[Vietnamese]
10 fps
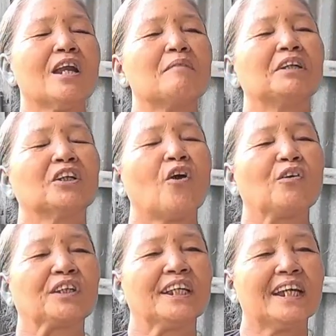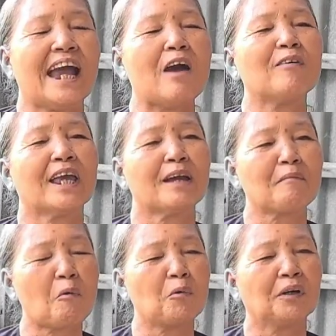cái đó là mình còn chia ảo
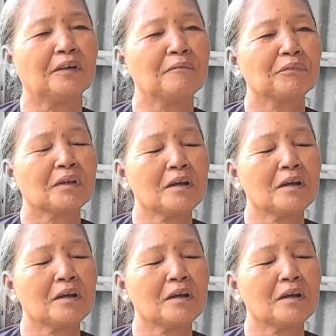ghẻ bâu nữa,